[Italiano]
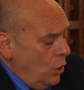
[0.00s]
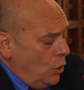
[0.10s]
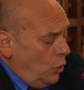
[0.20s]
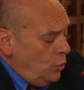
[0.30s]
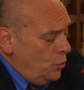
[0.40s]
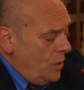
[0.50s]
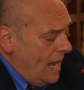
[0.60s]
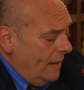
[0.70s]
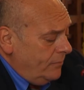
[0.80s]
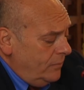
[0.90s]
con
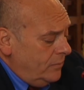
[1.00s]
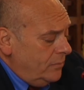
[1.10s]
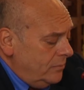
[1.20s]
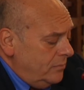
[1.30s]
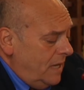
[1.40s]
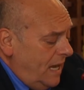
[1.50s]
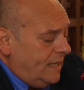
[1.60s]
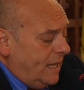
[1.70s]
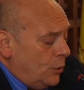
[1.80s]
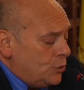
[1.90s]
una
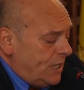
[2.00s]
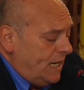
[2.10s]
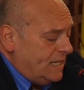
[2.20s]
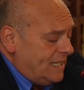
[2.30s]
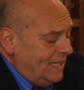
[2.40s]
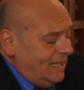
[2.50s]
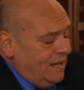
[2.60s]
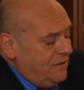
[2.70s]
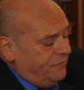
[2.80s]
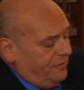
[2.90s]
eterogenesi
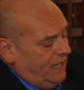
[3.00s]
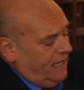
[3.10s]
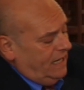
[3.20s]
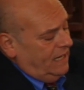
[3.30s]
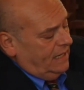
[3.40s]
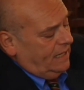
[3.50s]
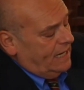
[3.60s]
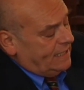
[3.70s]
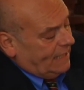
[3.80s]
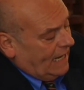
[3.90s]
dei fini
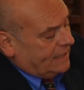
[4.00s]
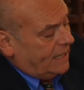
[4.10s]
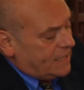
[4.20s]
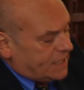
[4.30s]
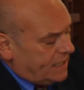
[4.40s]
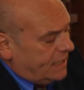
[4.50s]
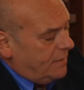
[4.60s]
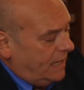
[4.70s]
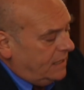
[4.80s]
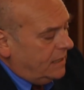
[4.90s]
che è stata
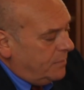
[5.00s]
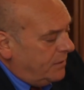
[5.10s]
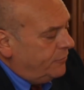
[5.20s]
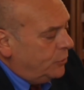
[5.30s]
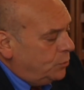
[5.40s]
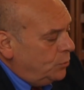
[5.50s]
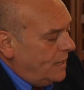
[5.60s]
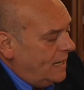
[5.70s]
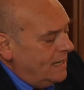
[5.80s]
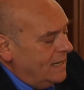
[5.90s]
recentemente, per fortuna,